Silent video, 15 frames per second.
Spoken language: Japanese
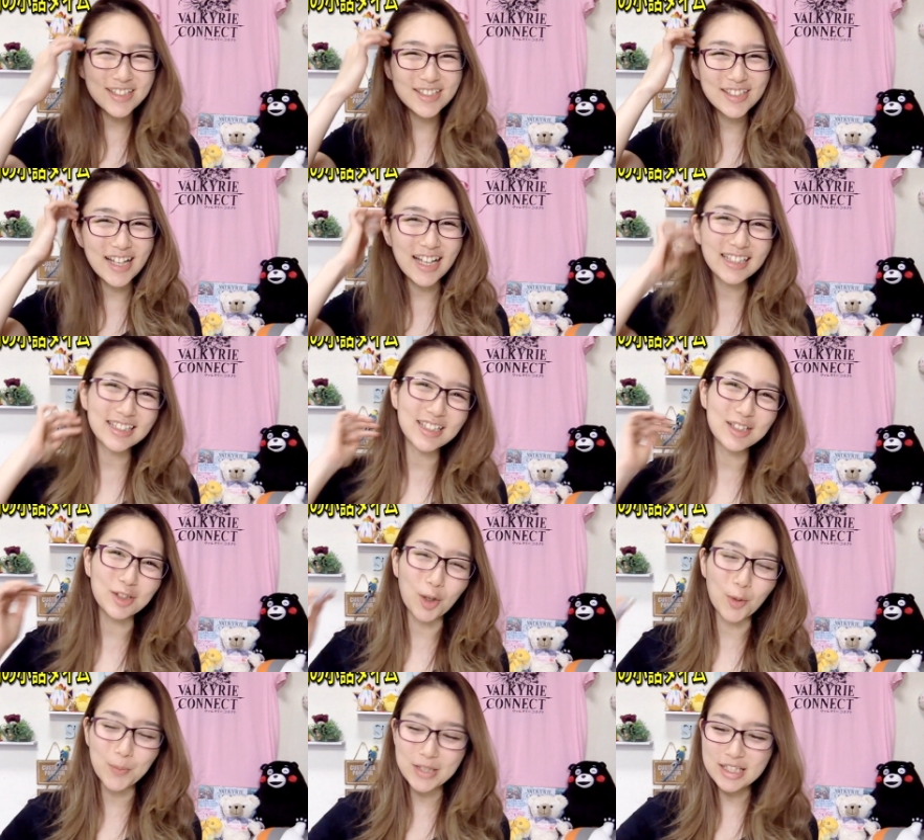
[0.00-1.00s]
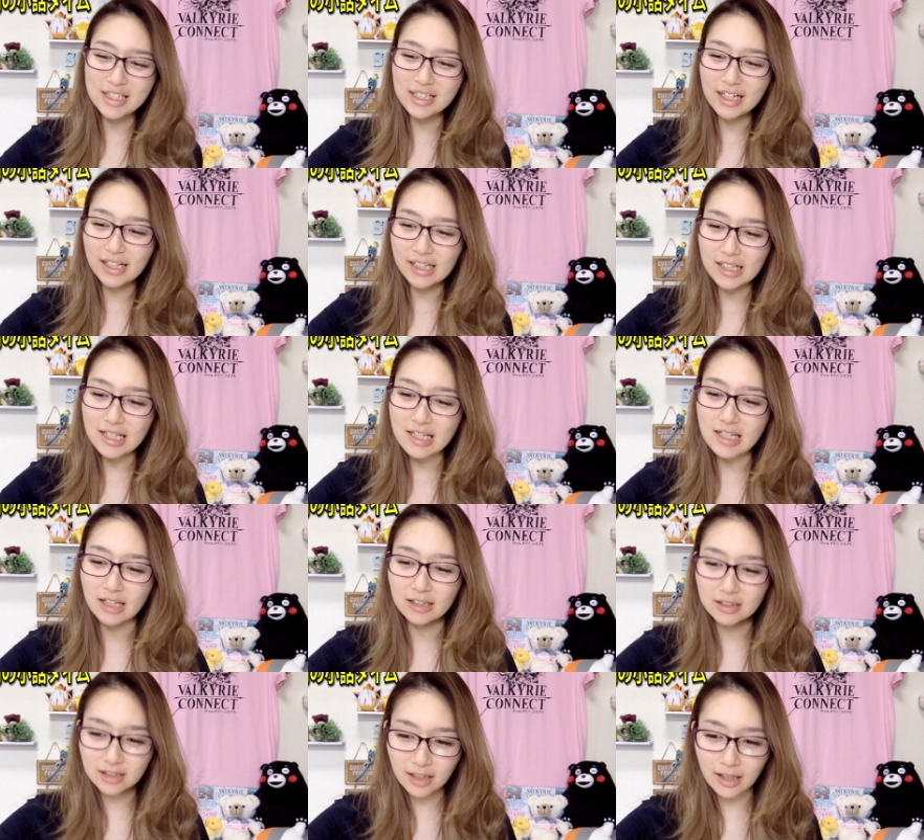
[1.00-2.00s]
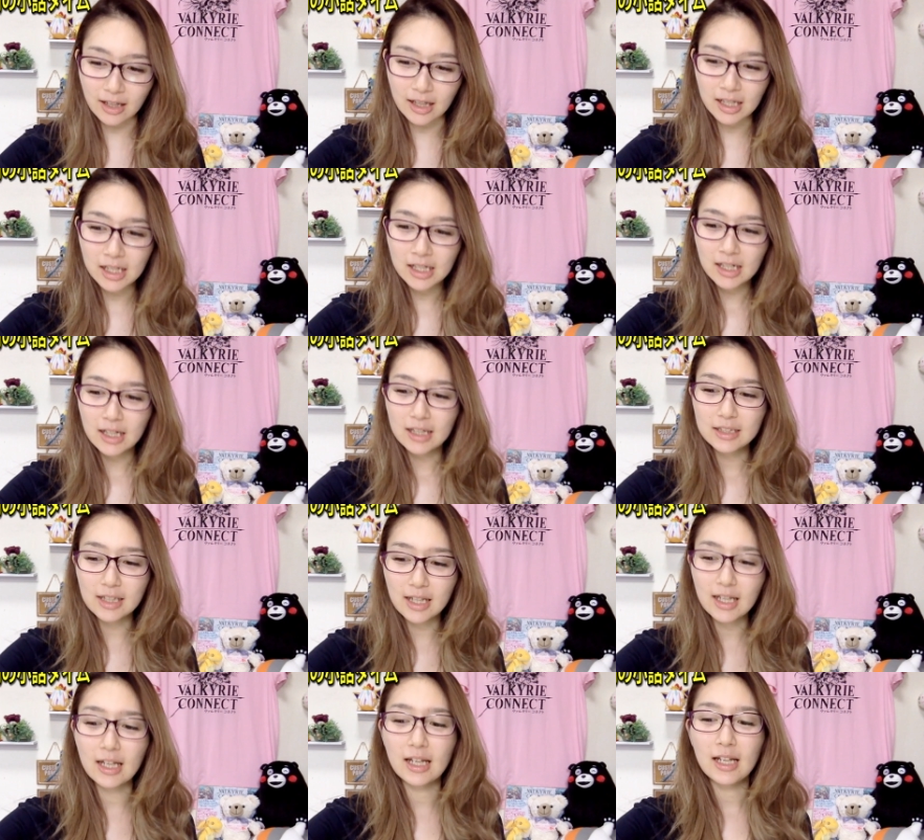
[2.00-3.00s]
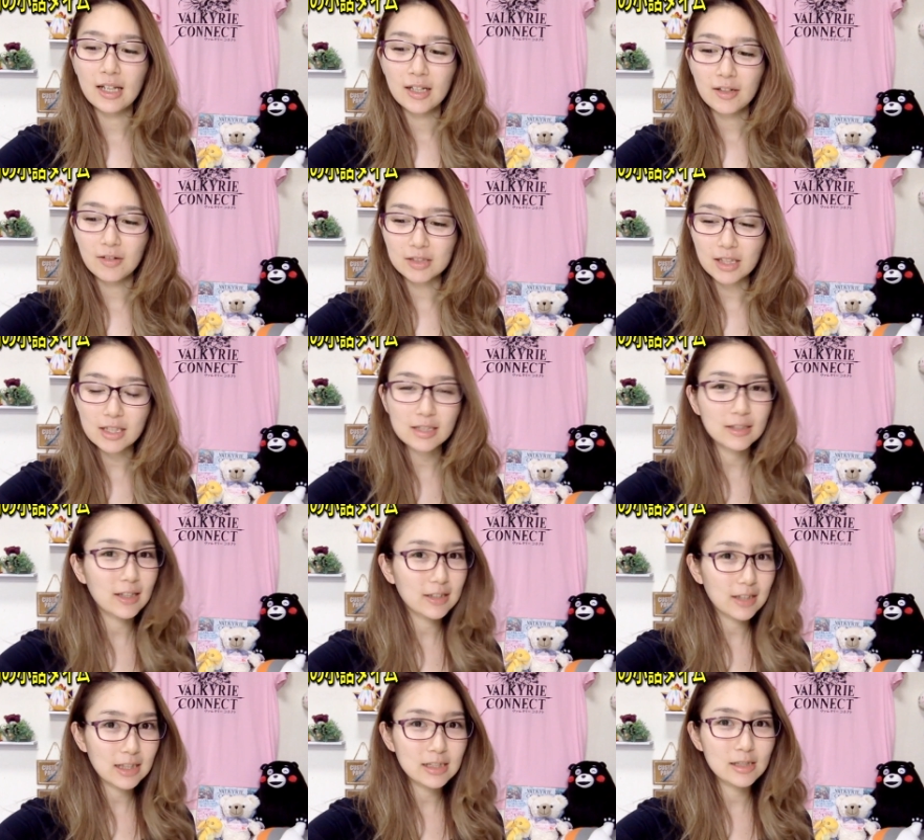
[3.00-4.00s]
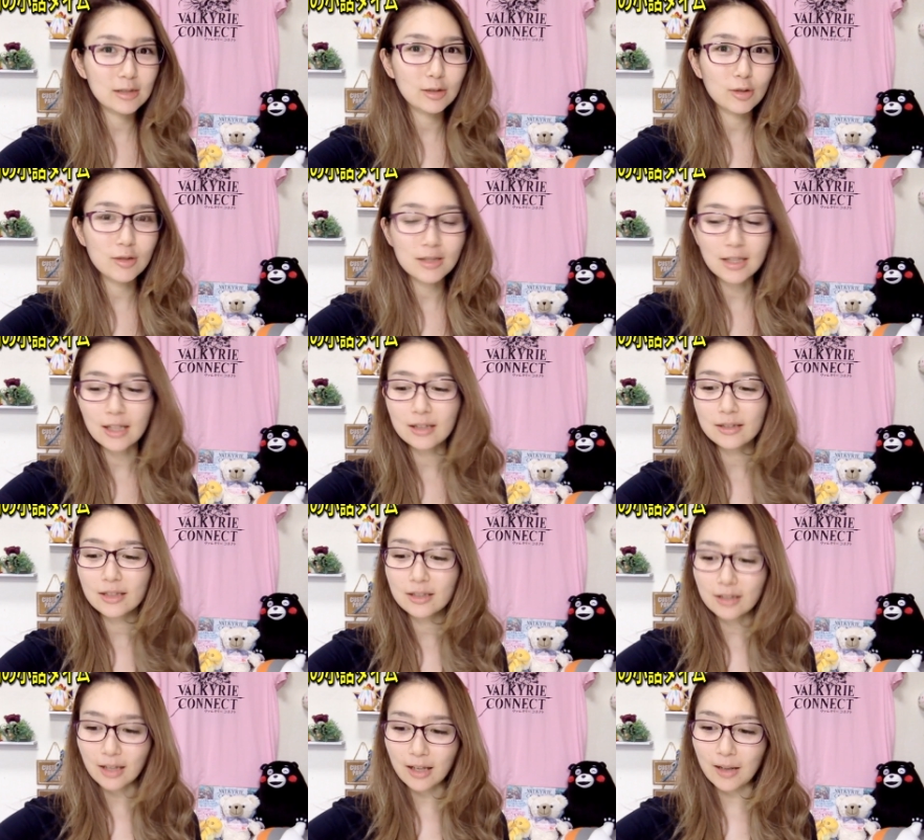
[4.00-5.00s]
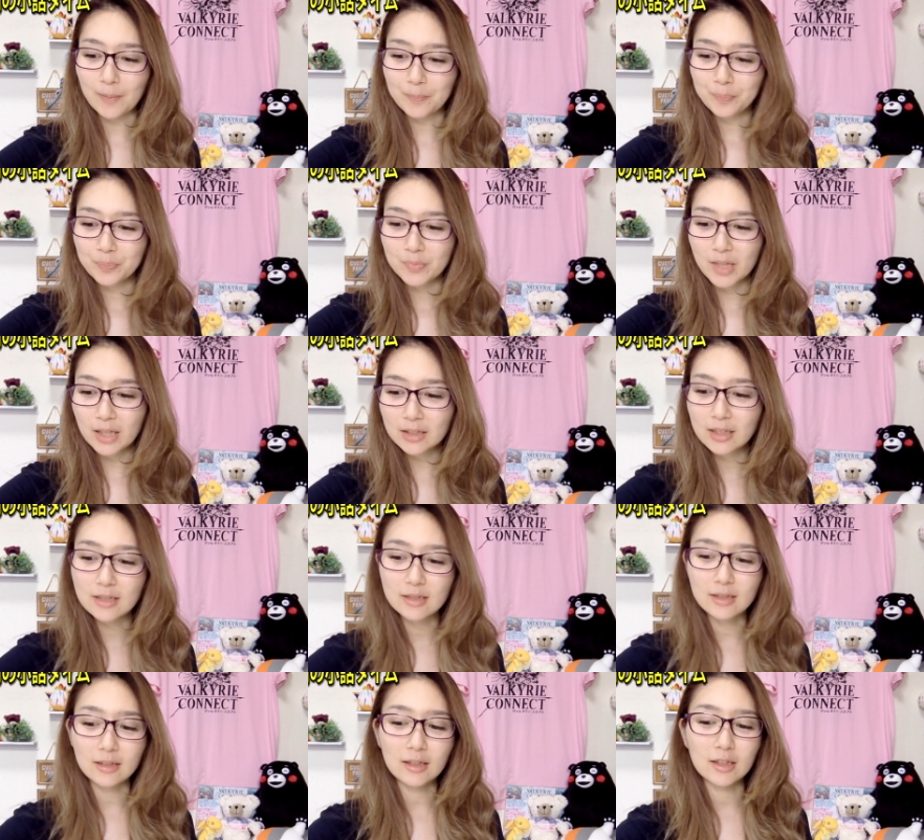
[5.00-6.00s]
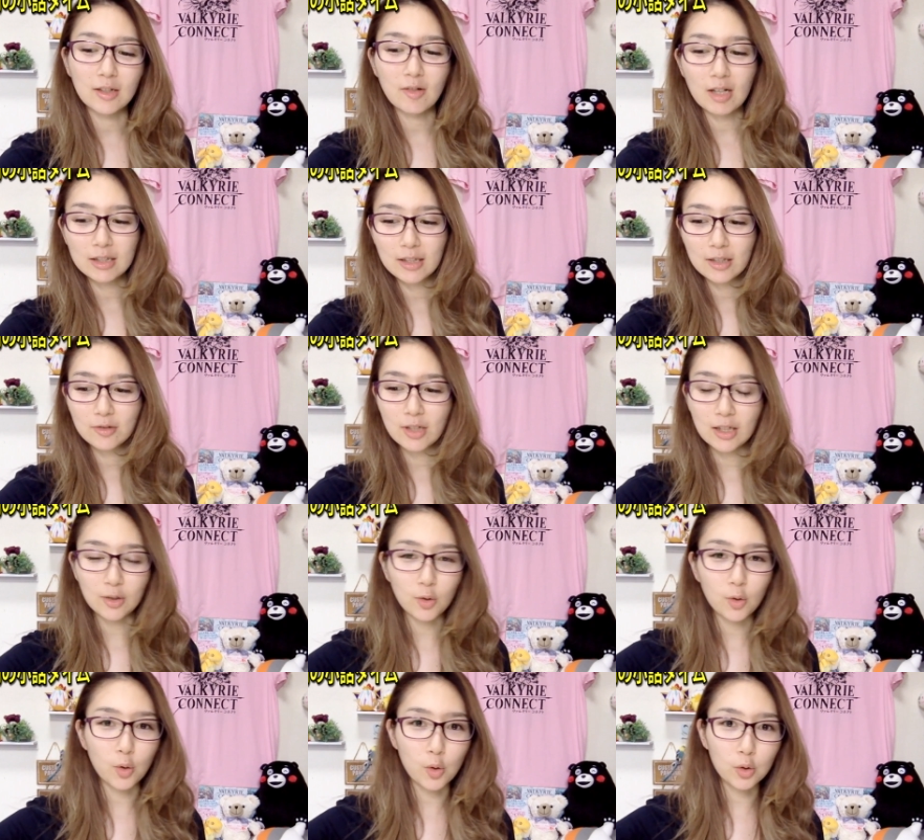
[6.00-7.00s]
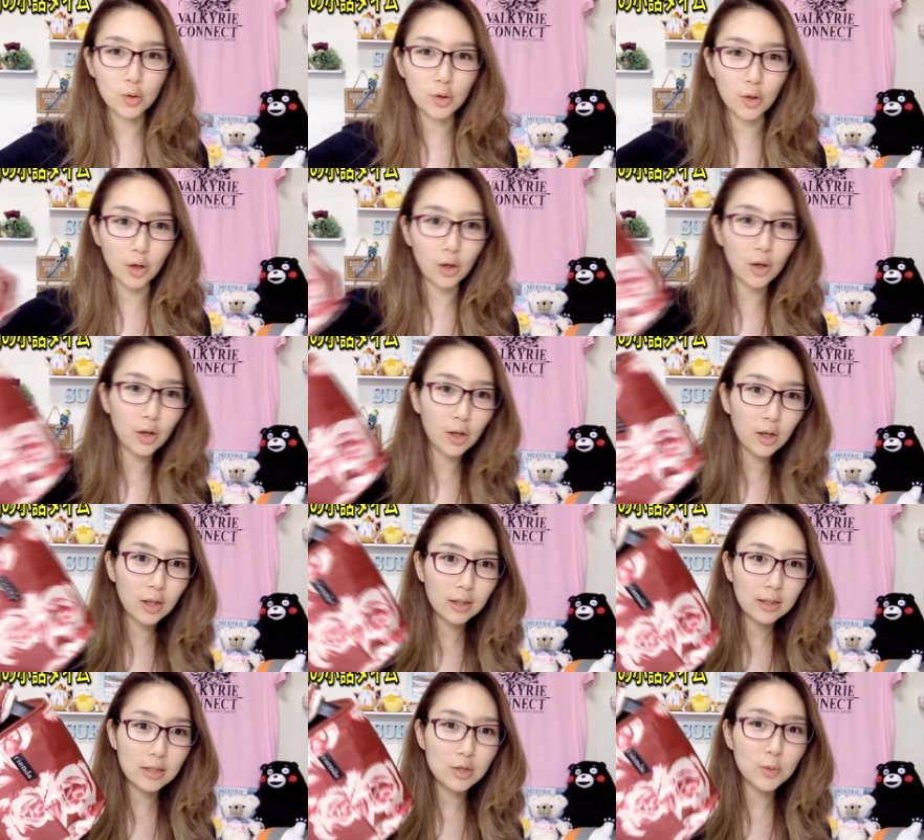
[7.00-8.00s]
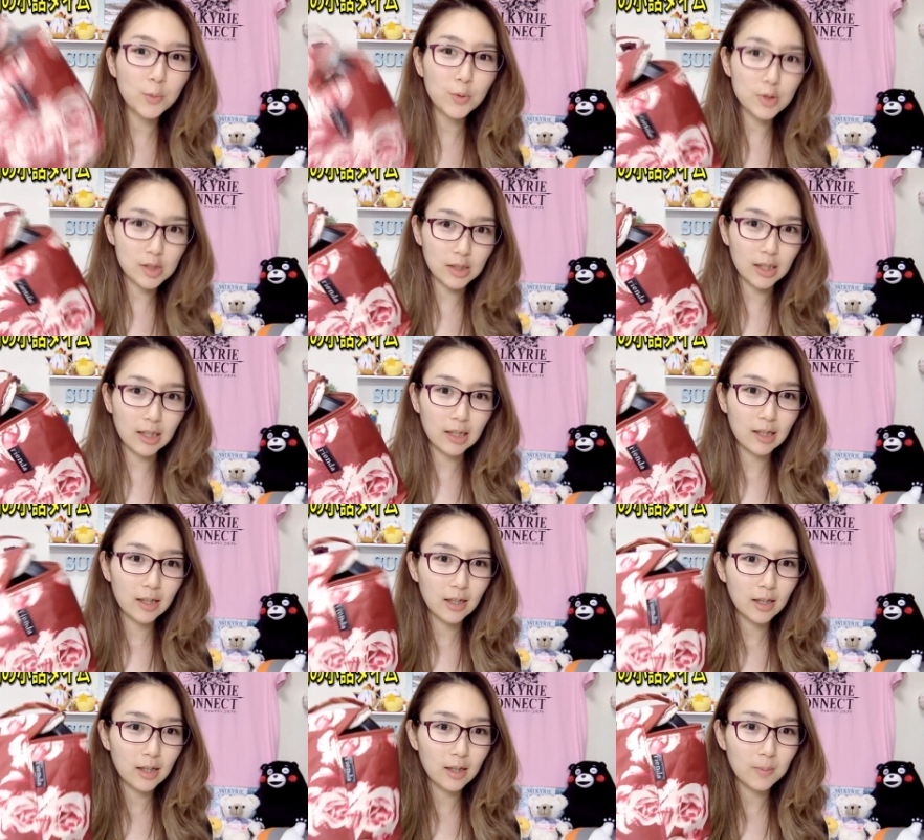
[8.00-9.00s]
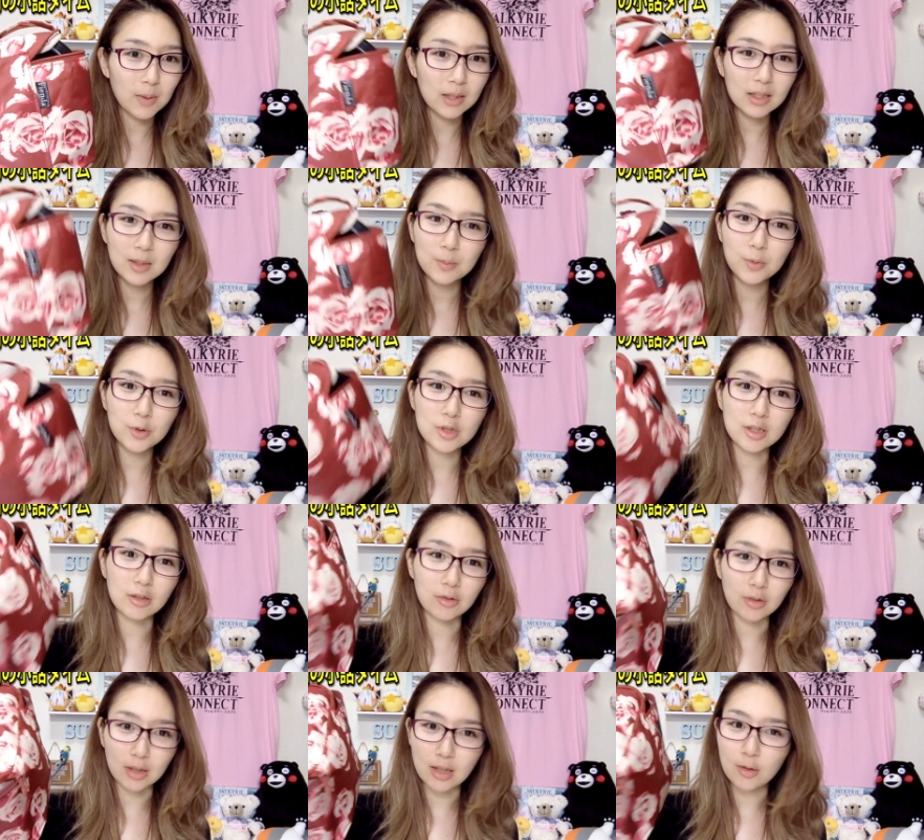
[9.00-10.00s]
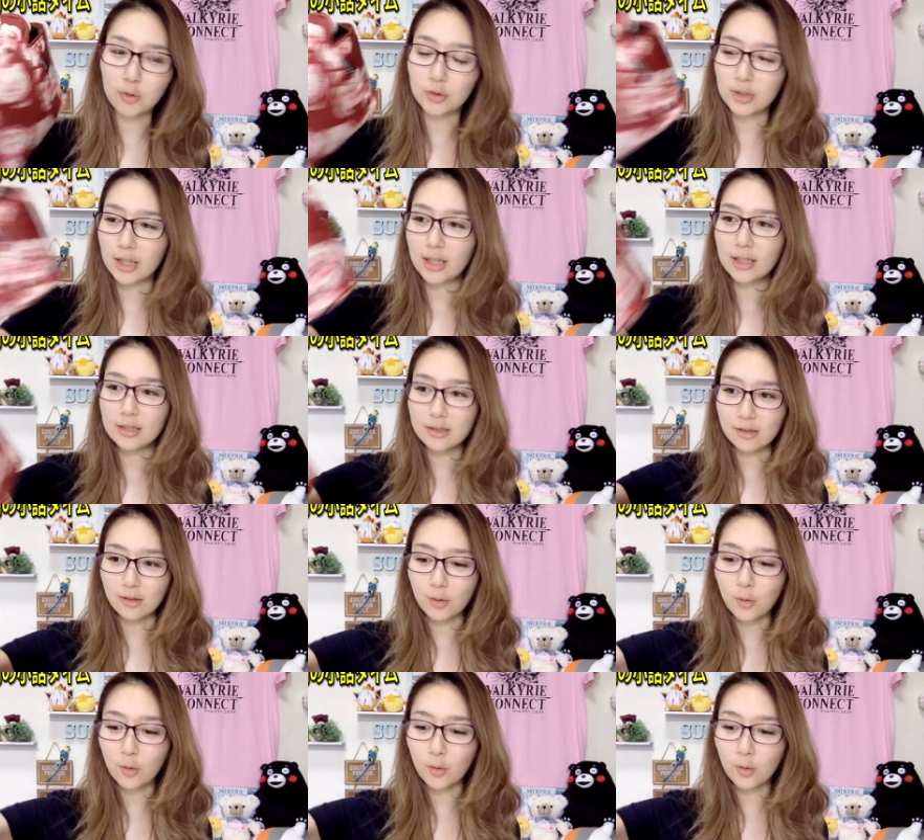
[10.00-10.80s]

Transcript: 周辺に飛び散らかしちゃって、で、私がね、ずっと使ってて、何年使ってるかわかんないぐらいの、この、化粧ポーチ、バリンティポーチっていうのかなこのでかいやつ。